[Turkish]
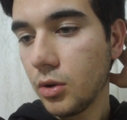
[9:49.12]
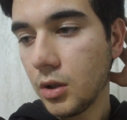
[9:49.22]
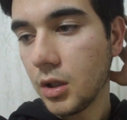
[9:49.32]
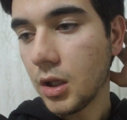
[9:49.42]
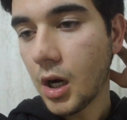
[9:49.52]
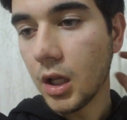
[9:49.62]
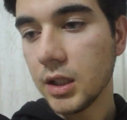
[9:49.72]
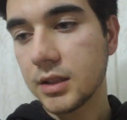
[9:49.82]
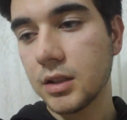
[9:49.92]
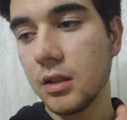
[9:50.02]
Ee,
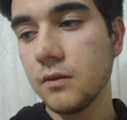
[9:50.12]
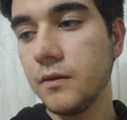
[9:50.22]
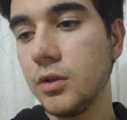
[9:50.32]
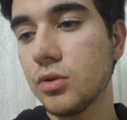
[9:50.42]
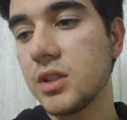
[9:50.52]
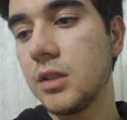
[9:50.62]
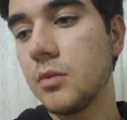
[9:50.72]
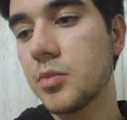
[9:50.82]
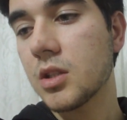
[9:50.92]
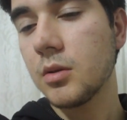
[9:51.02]
Allah'tan video
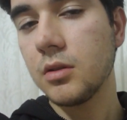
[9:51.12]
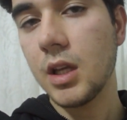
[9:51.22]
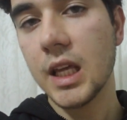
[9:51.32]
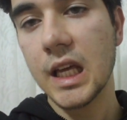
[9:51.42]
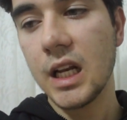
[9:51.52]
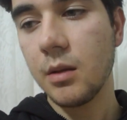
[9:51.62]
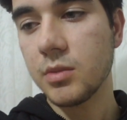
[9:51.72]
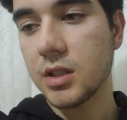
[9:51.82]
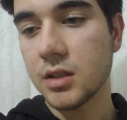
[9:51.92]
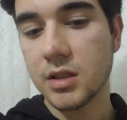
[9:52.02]
silmemiş ama
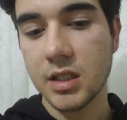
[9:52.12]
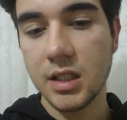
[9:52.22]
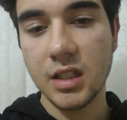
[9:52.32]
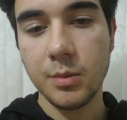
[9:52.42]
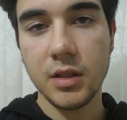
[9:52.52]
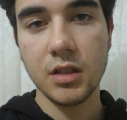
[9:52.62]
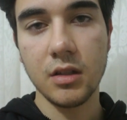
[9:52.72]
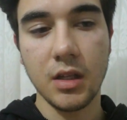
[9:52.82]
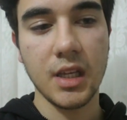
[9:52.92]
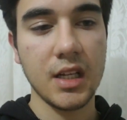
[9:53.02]
engellenmiş. Yani
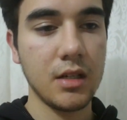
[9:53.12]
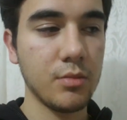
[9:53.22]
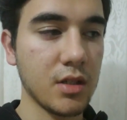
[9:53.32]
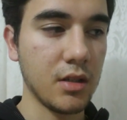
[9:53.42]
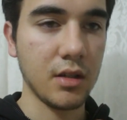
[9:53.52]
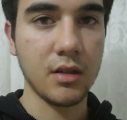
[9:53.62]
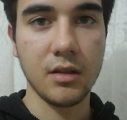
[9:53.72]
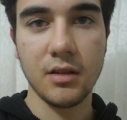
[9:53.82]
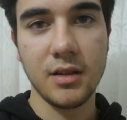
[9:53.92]
silinebilirdi. Engellenmiş Allah'tan.